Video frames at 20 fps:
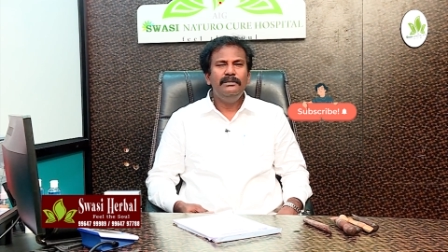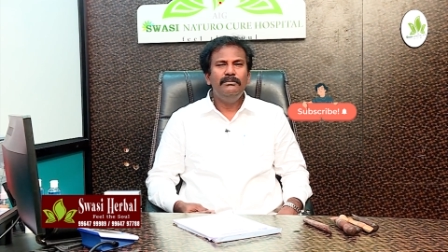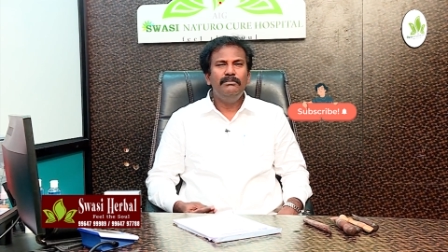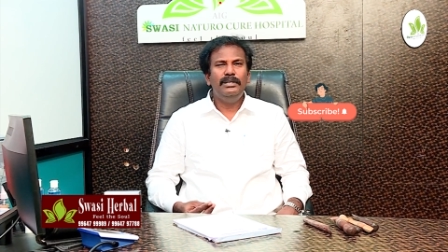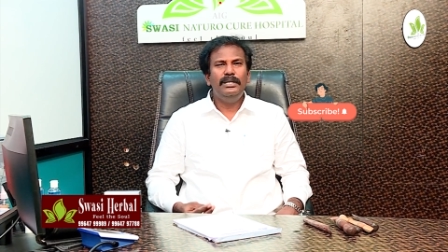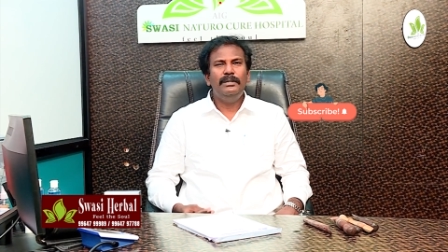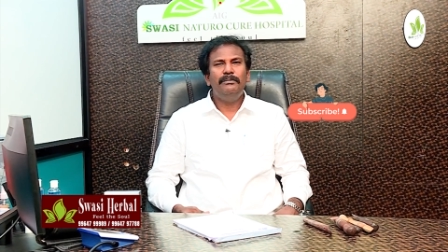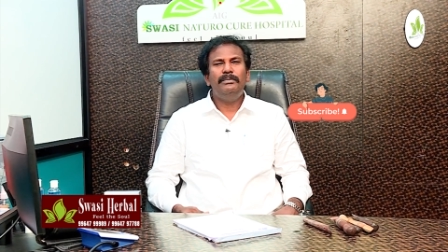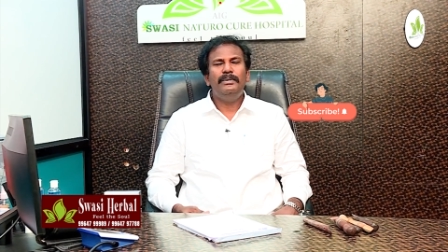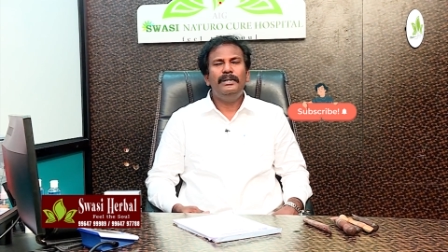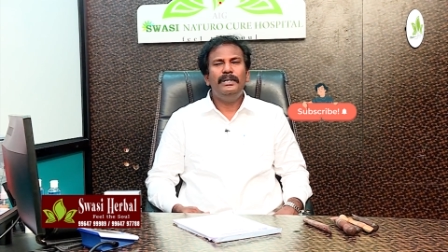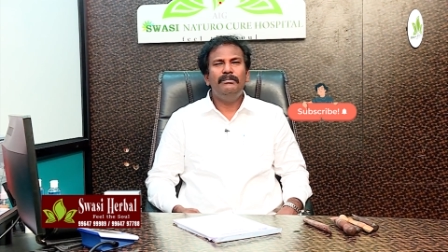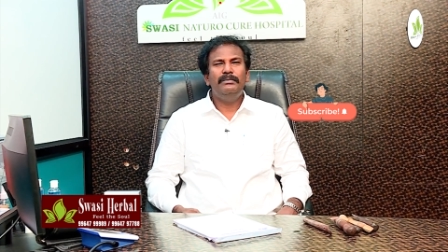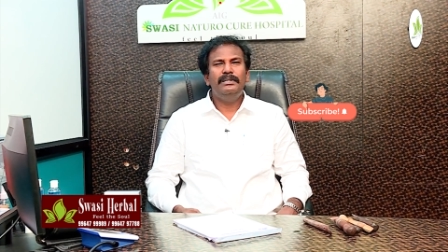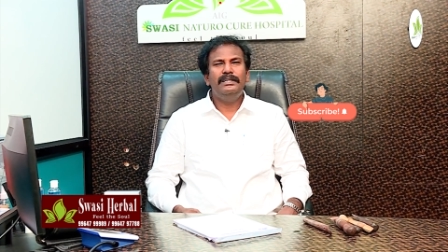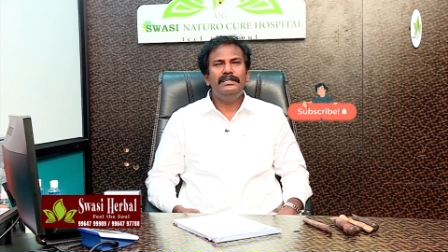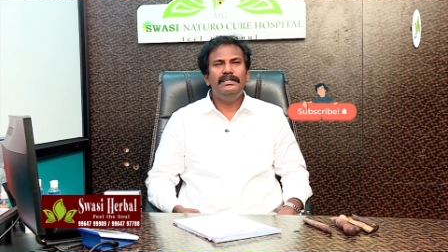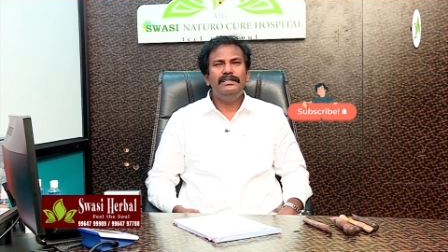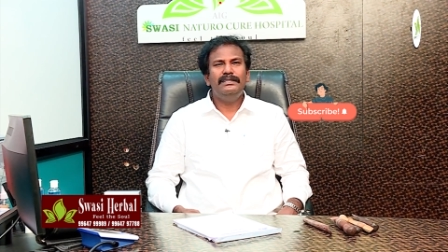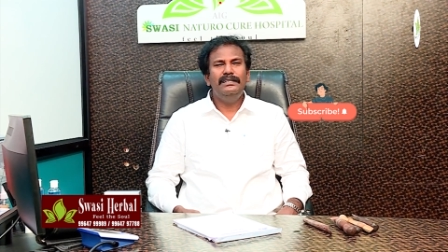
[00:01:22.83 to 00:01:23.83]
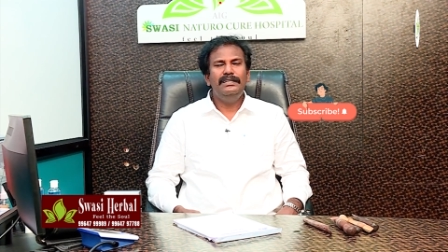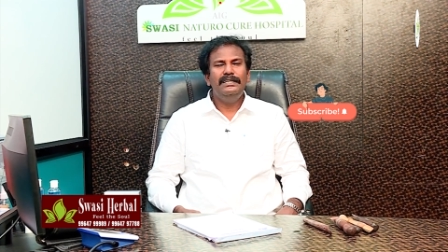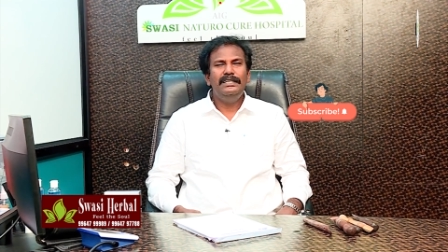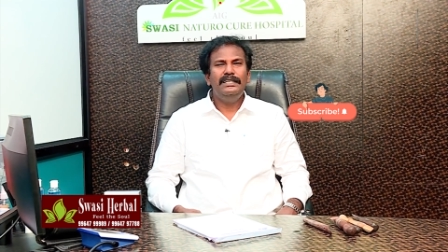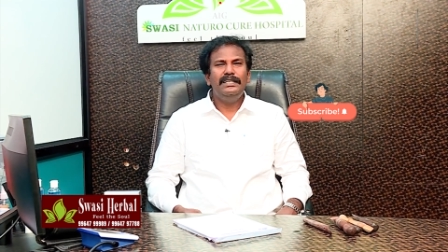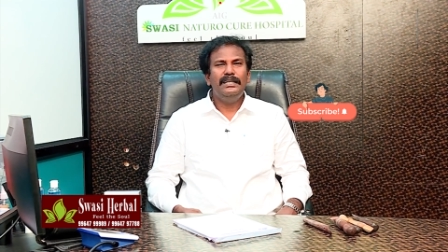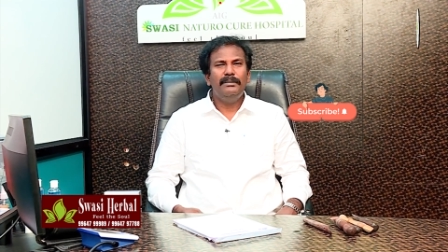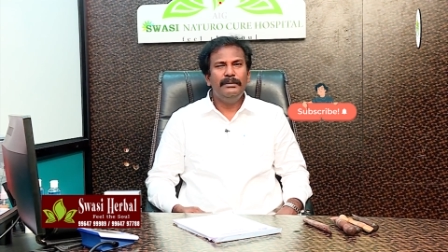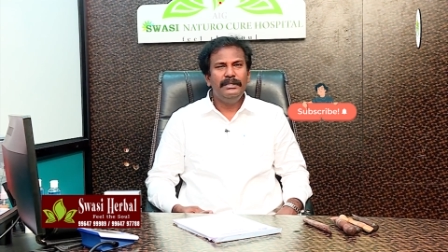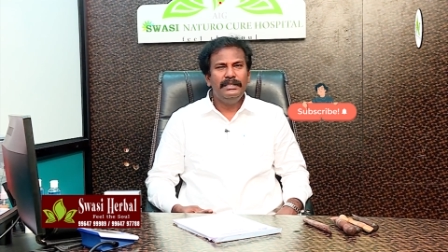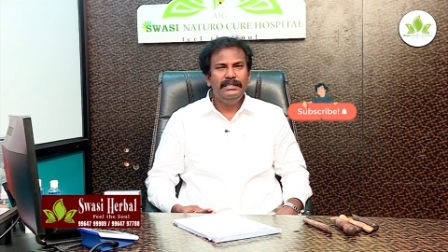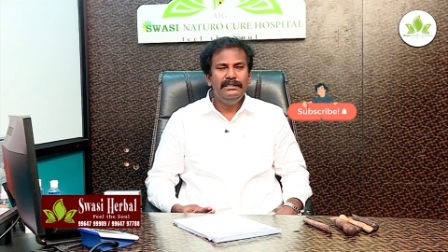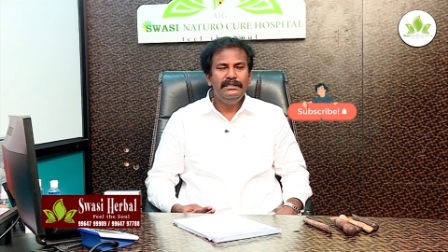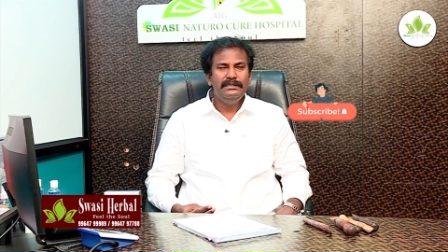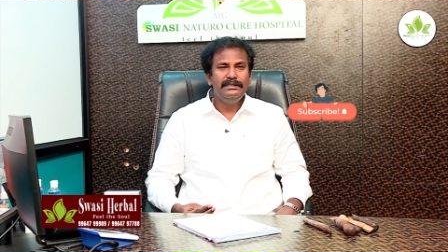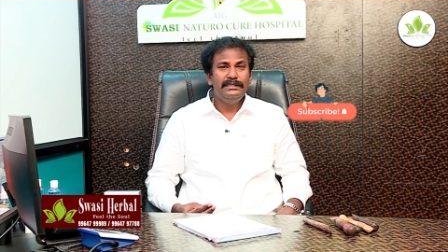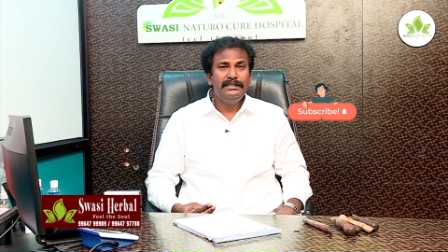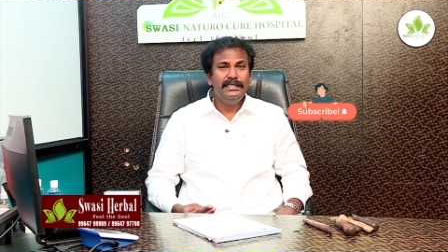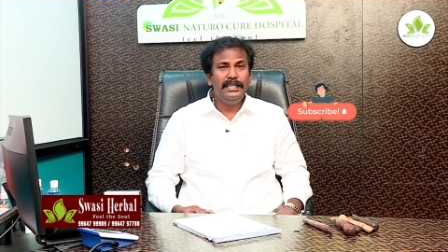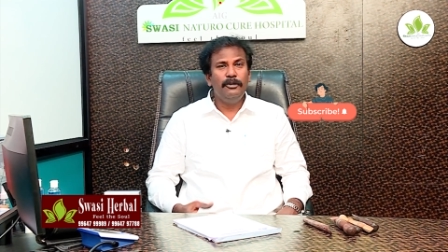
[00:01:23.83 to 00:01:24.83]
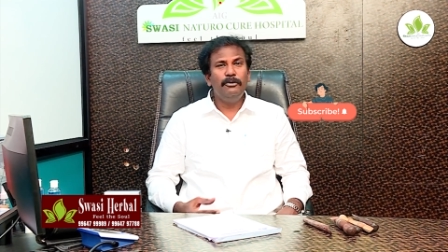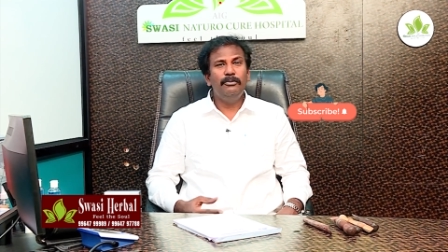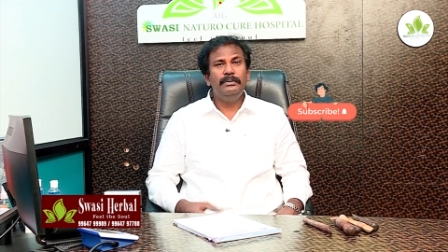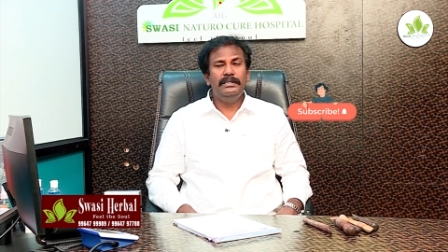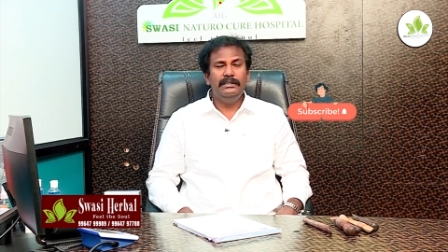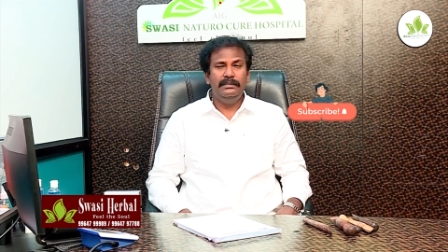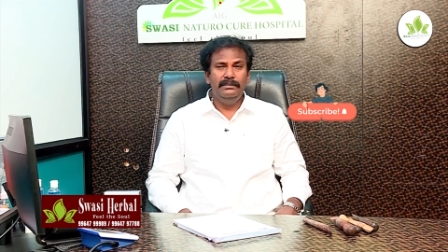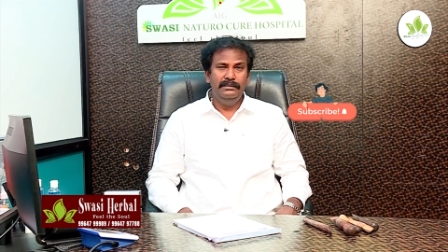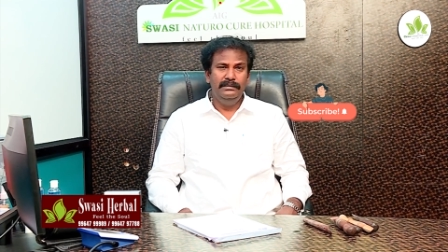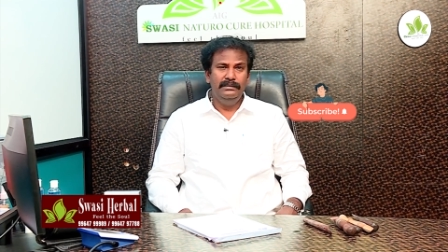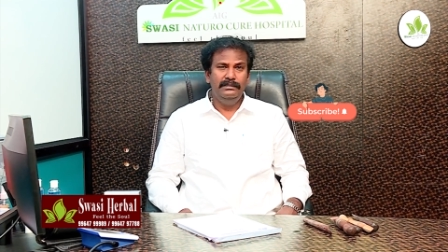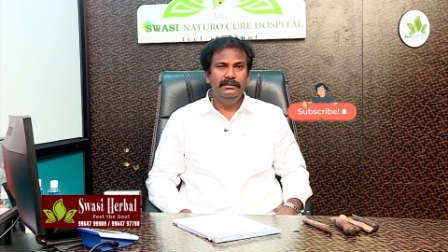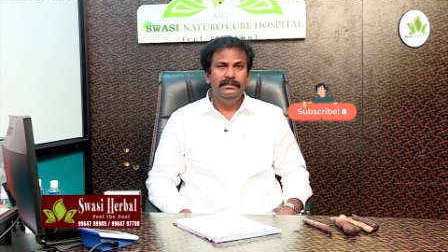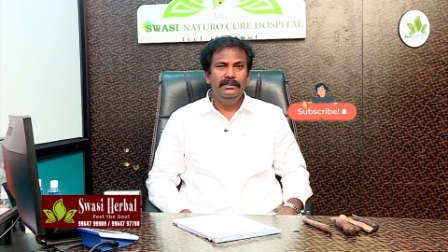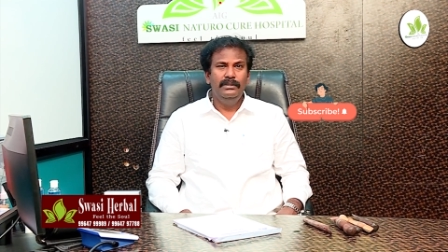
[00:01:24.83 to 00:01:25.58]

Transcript: மனப்பாடம் பண்ணுறதில் நமக்கு சிரமம் இருக்குது